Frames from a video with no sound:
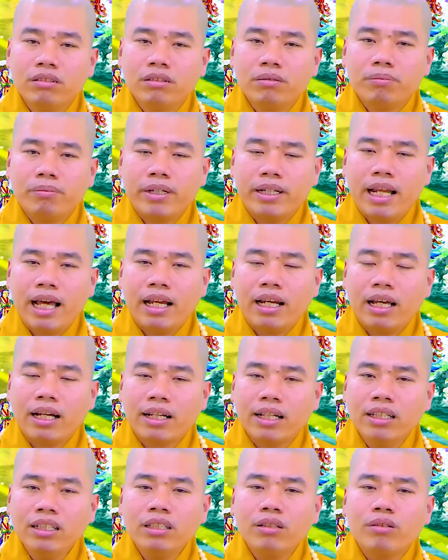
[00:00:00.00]
mà đã là
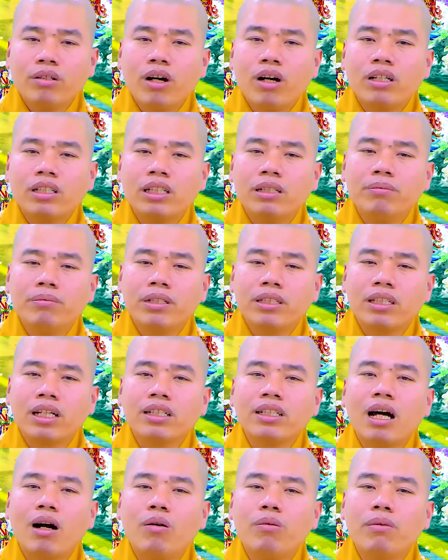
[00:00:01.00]
kính vô đó thì mình
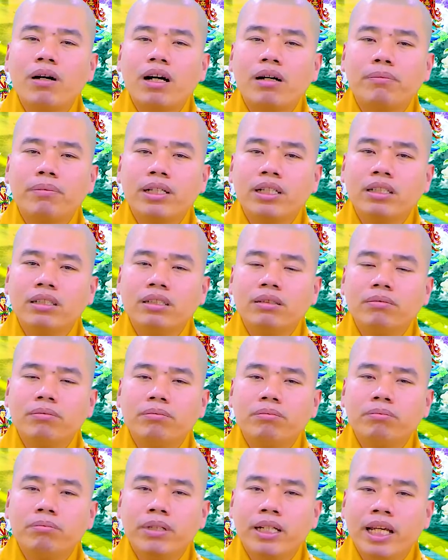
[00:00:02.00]
từ đâu mà mình
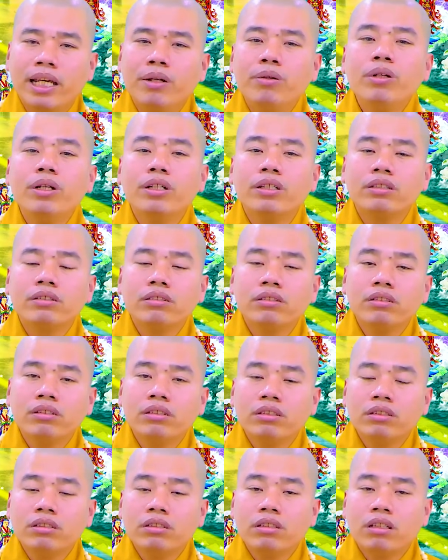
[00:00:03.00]
mình hiểu được
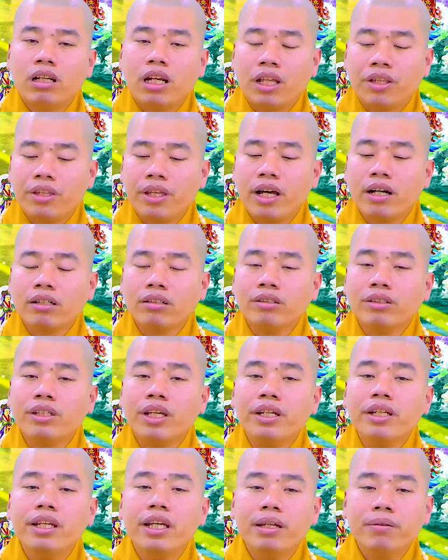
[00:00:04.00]
là nhờ người
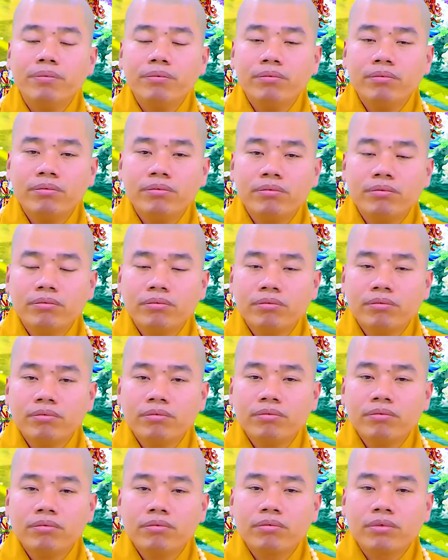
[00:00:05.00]
chỉ điểm
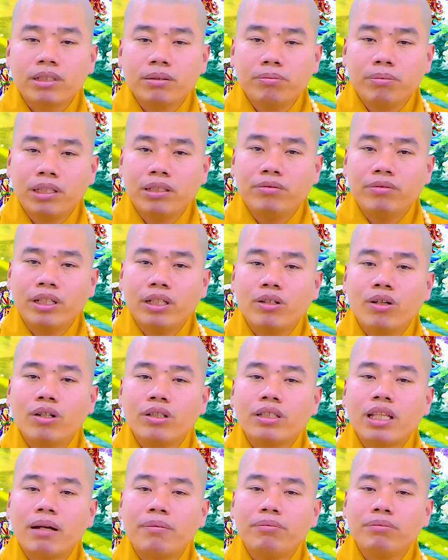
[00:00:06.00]
thì mình phải có
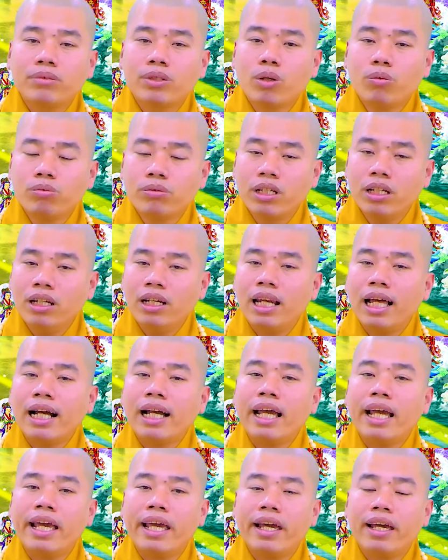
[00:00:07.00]
tâm cung kính lắng
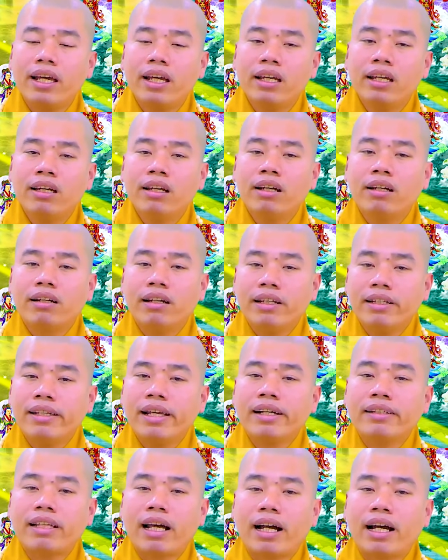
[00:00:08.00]
nghe để
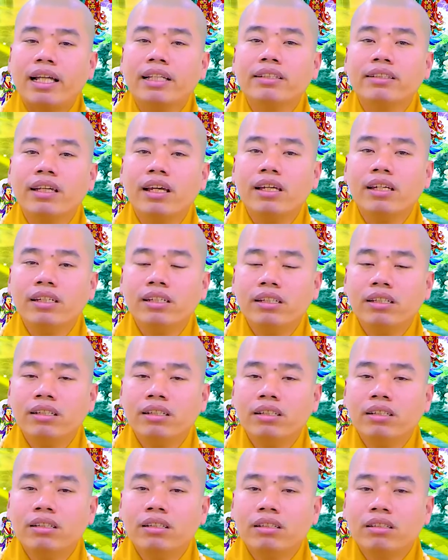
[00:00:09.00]
chăng thật hành trì
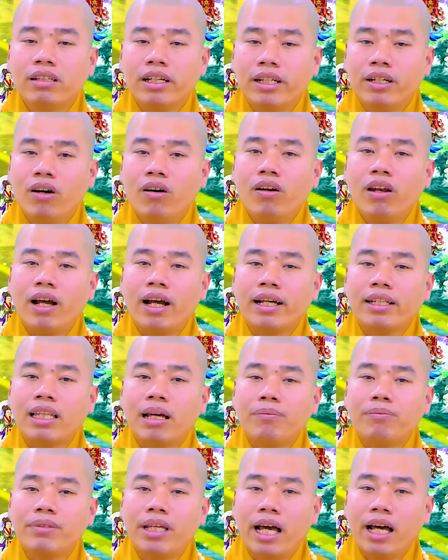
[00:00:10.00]
thì đó là cái
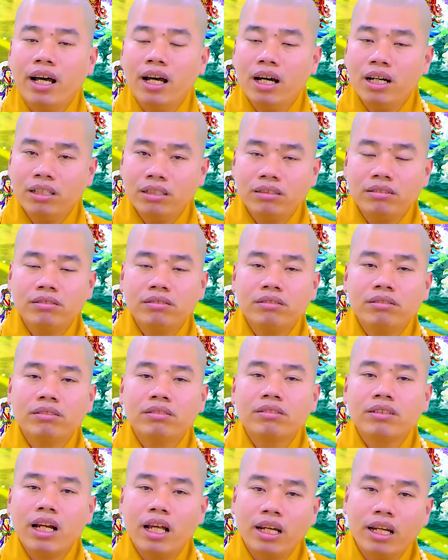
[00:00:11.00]
tâm trả ơn
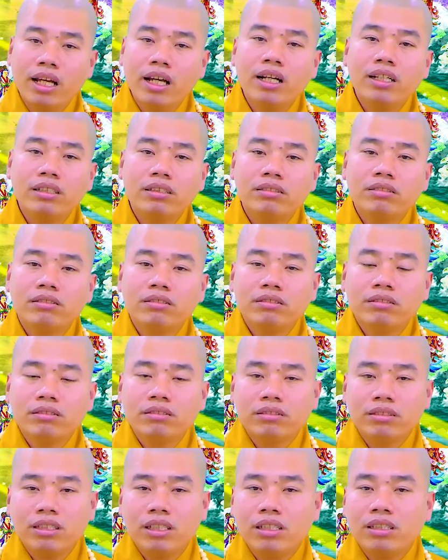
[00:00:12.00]
đền ơn
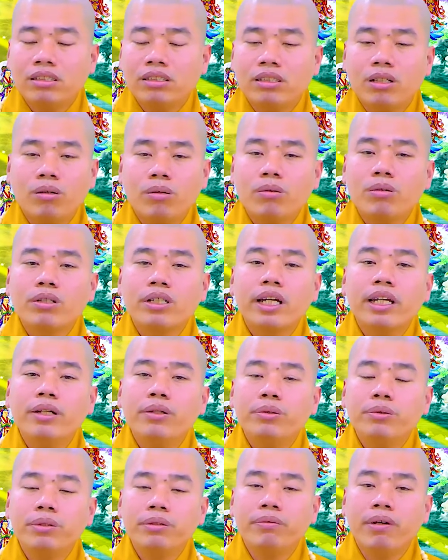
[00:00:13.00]
chứ cũng không có
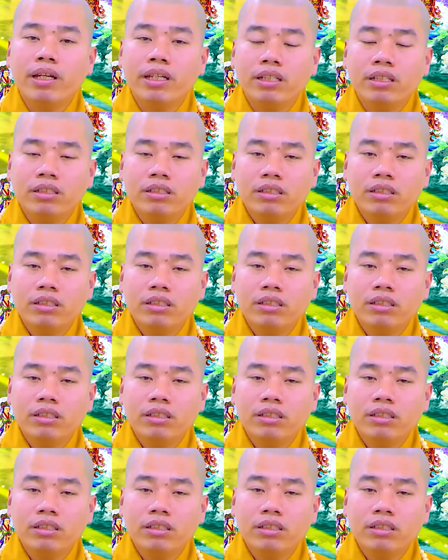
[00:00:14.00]
kêu quý vị